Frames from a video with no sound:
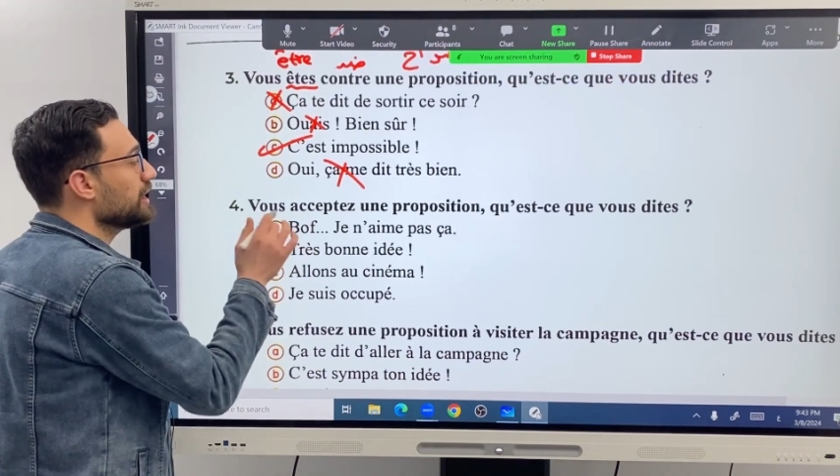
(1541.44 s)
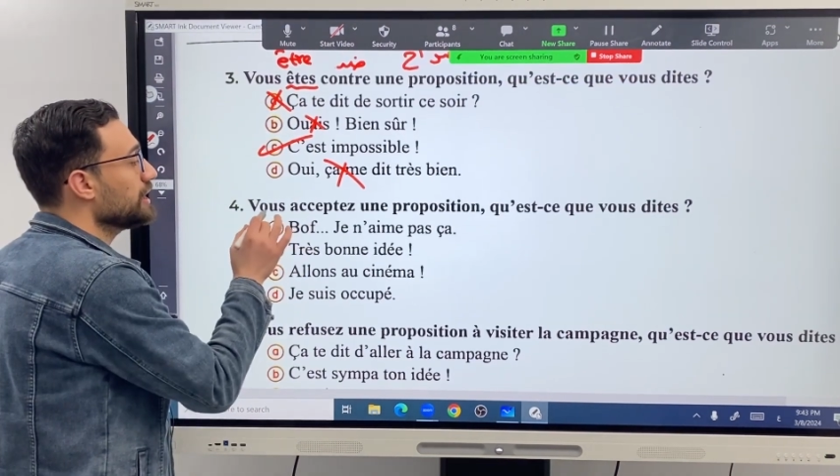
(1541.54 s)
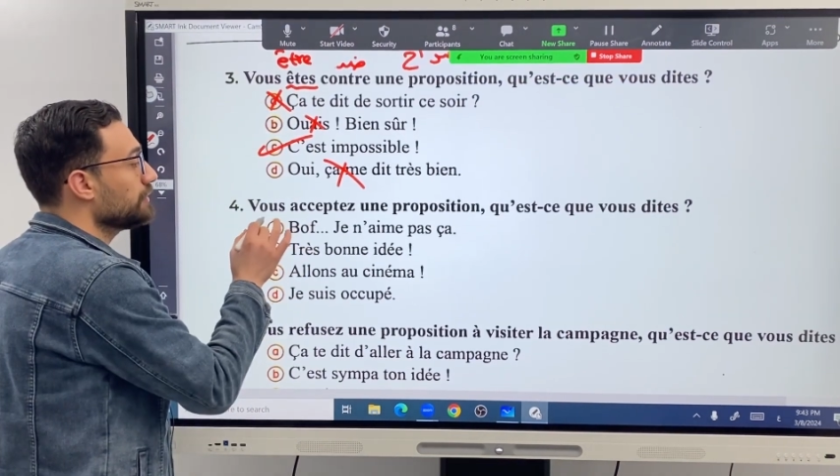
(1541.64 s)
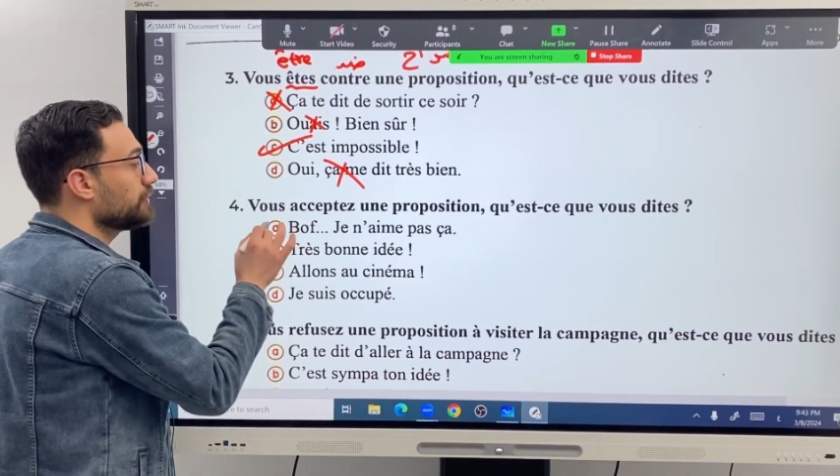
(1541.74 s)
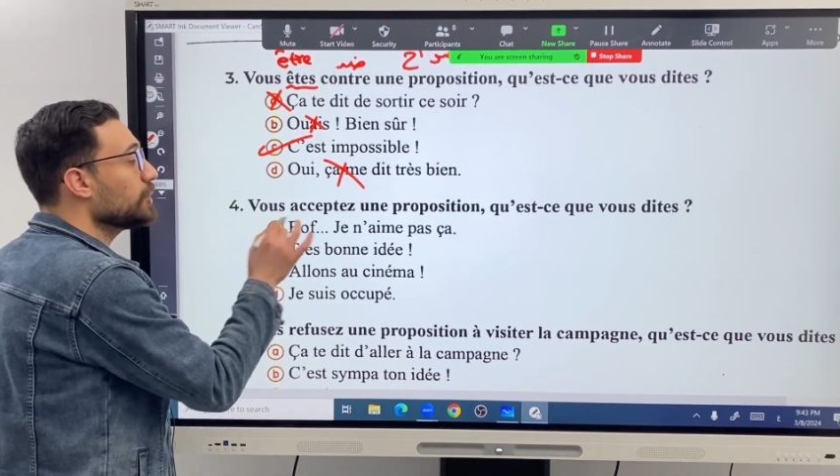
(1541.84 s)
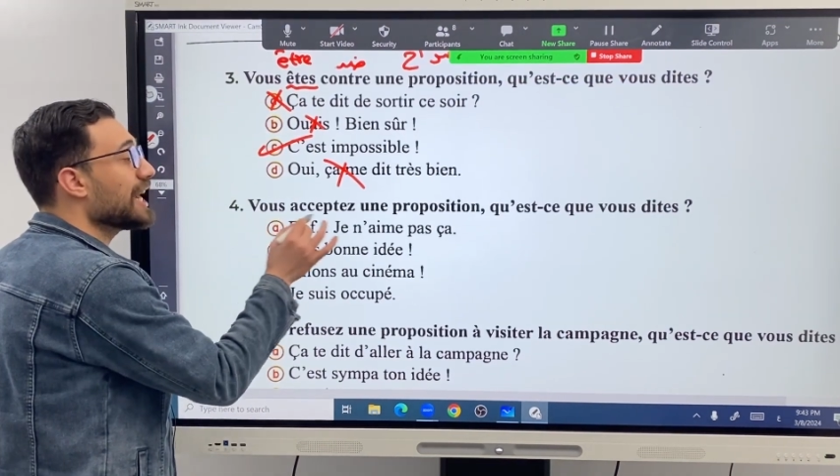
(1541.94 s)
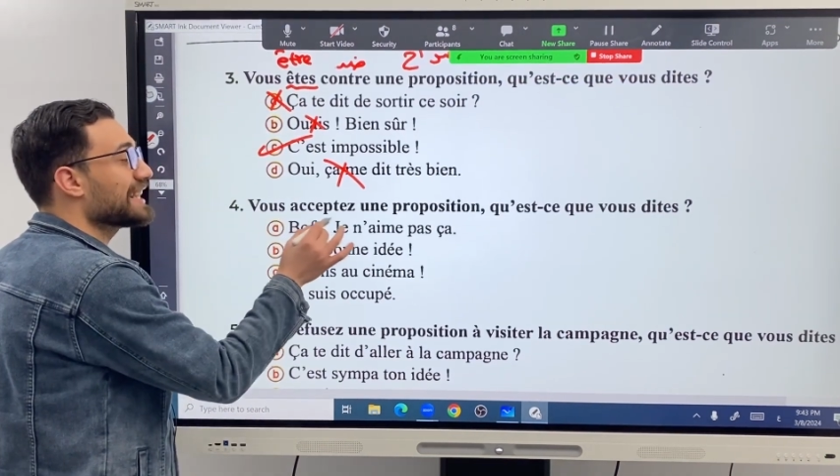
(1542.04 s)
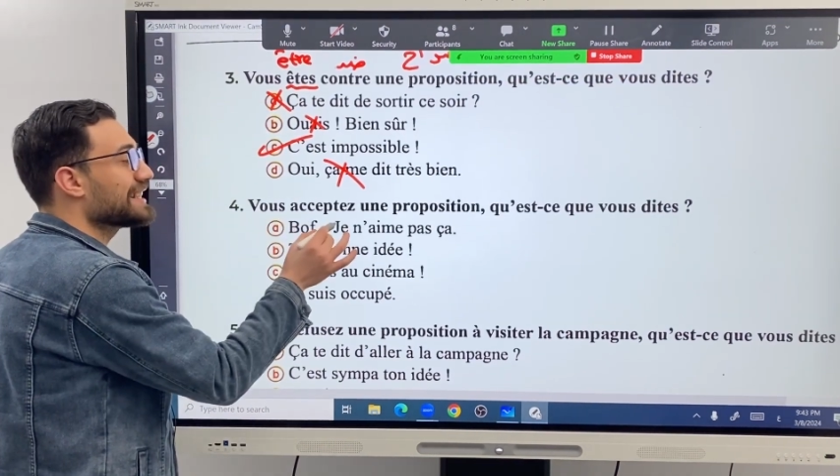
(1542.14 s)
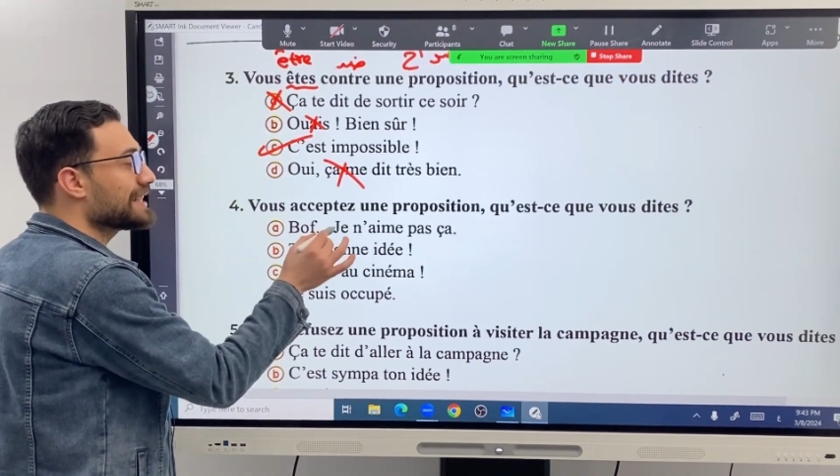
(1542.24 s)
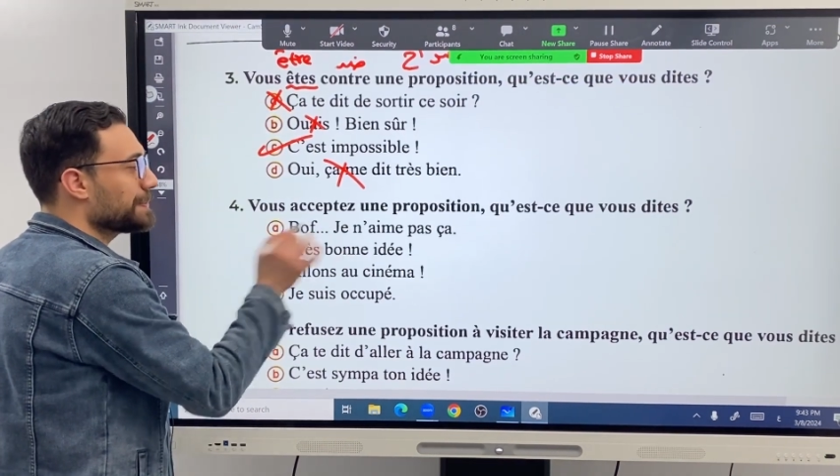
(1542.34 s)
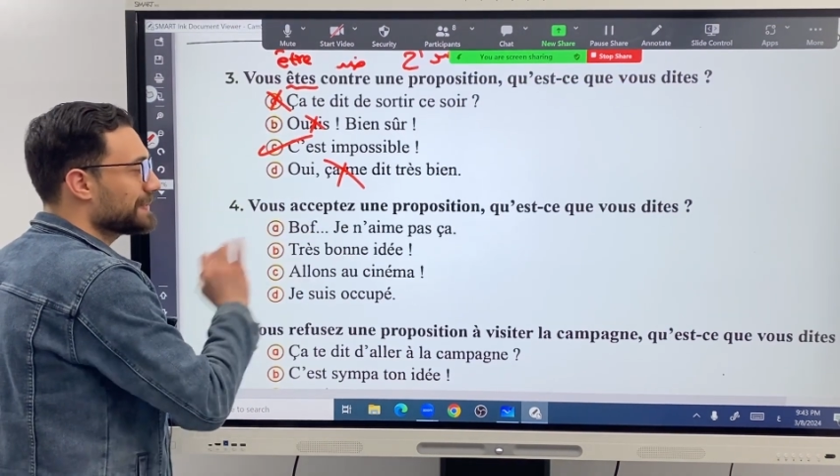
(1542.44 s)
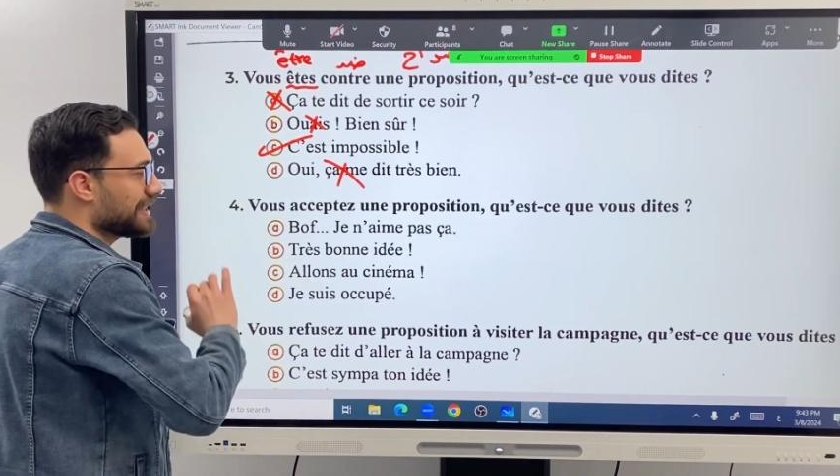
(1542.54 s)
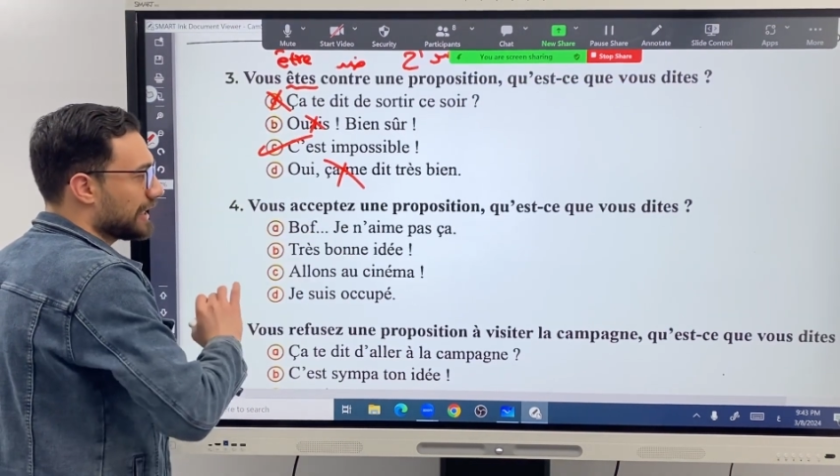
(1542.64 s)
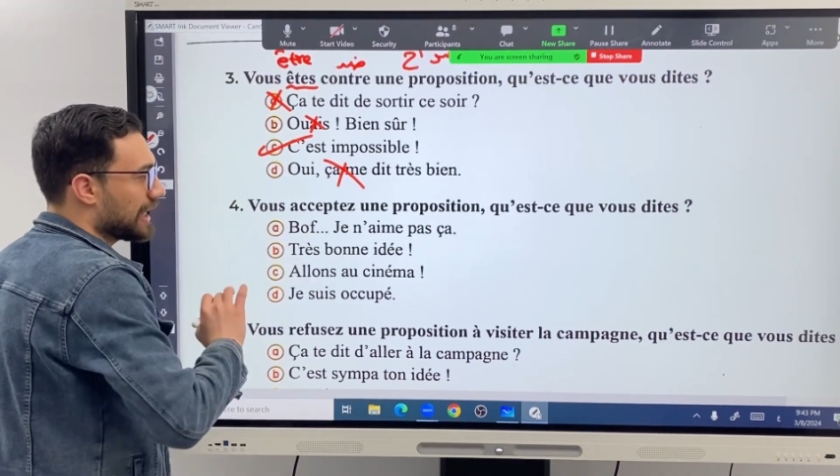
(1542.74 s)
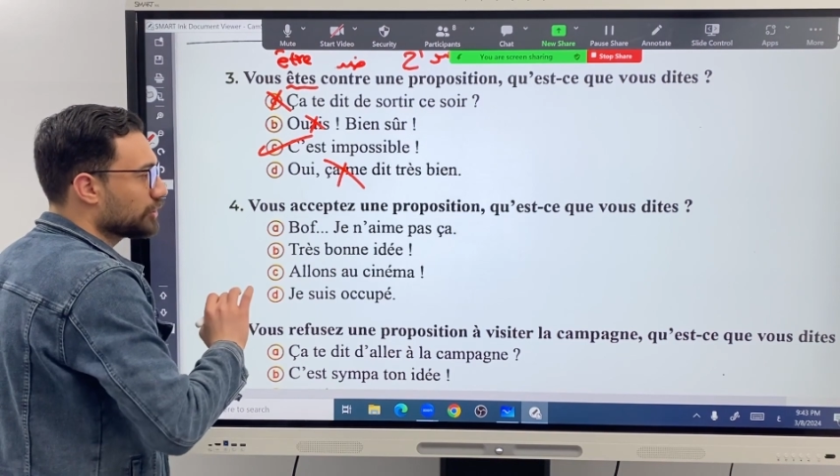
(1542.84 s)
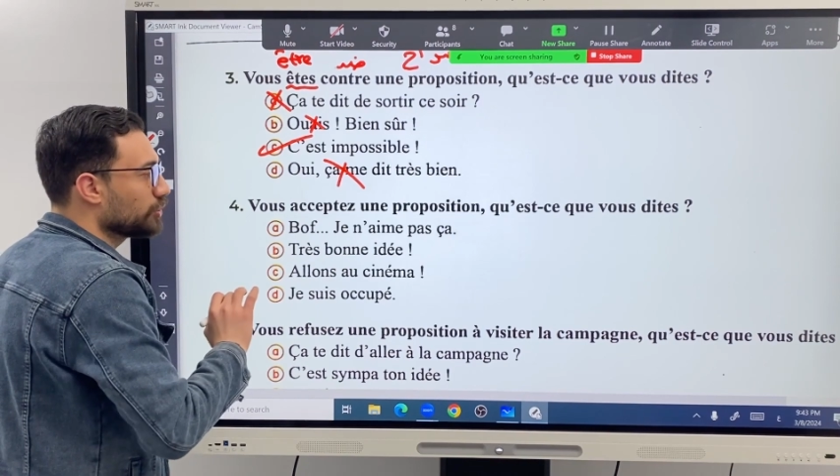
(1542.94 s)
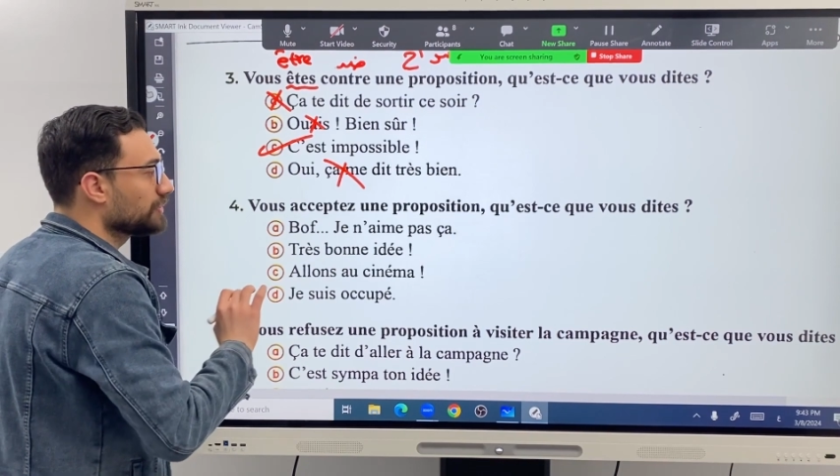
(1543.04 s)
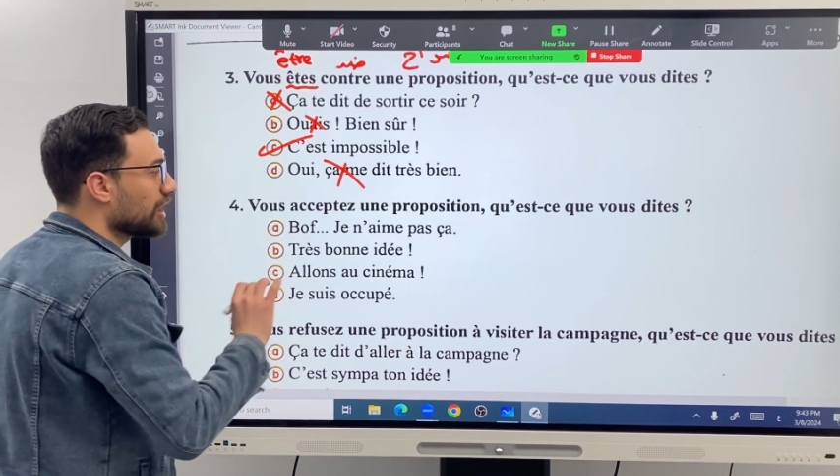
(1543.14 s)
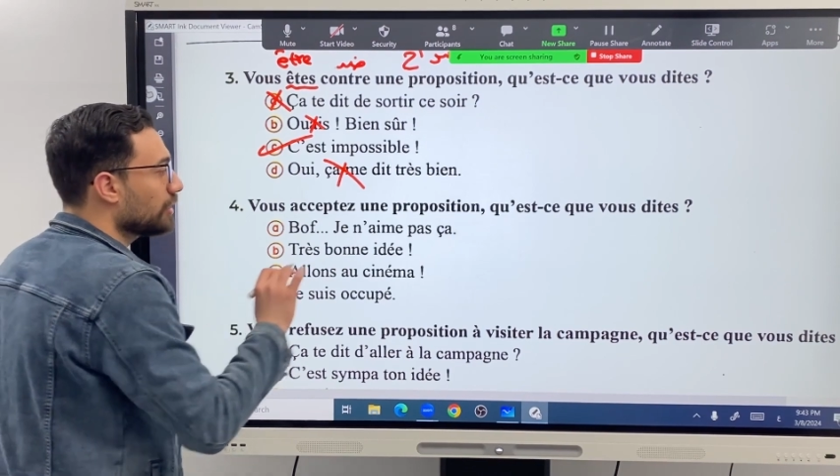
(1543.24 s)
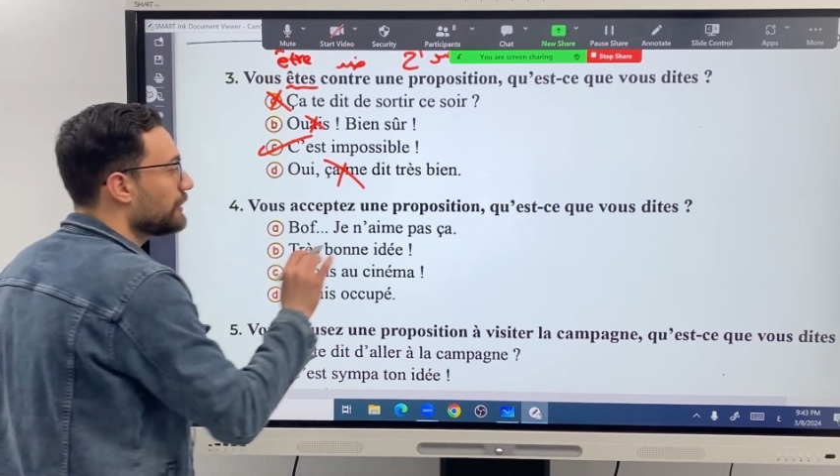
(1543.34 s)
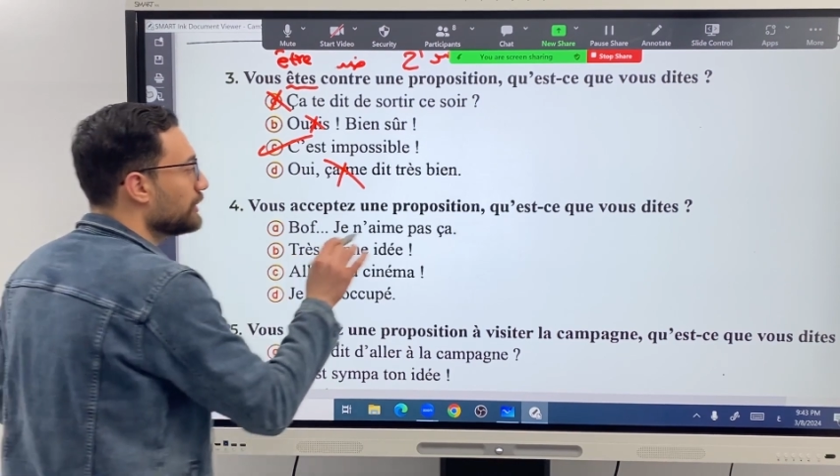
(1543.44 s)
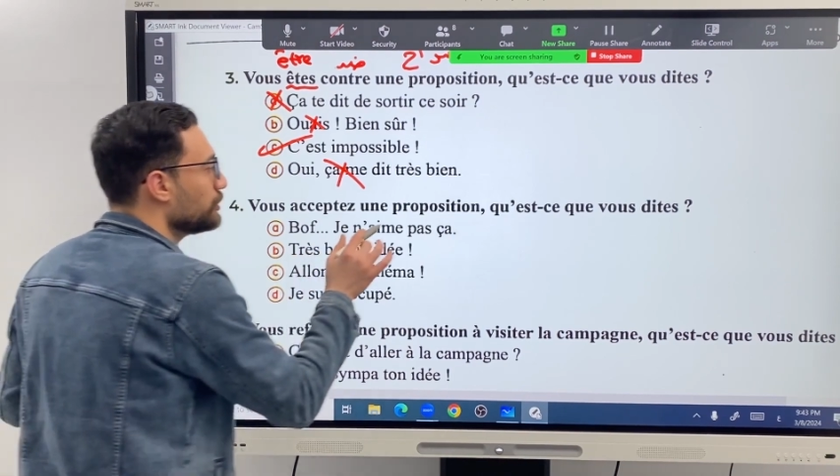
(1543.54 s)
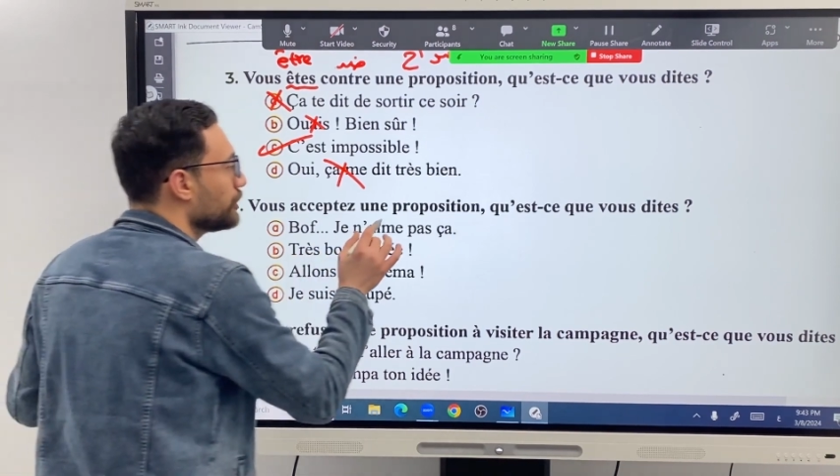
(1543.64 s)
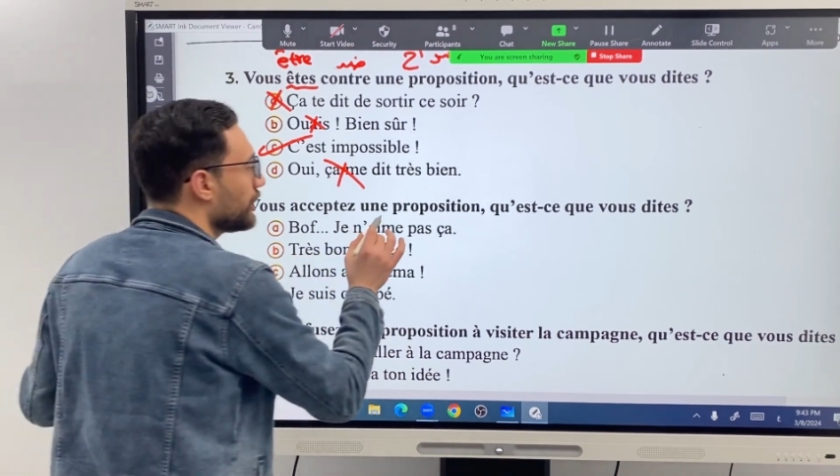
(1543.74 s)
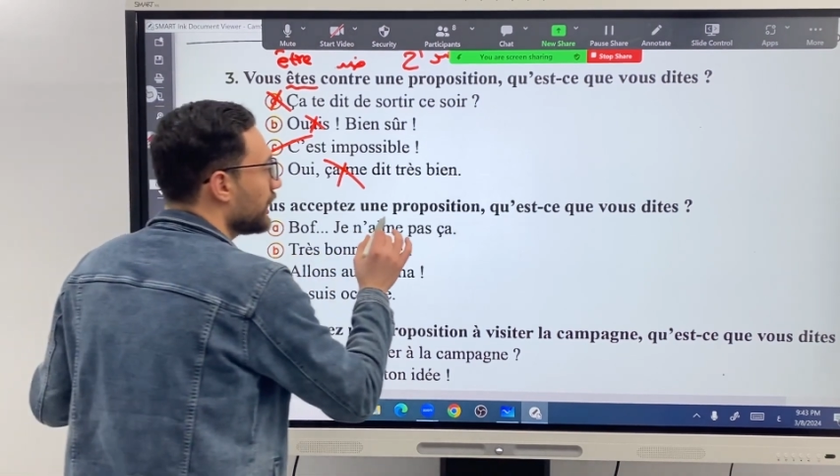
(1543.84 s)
لي فو اكسبتي أنتم تقبلون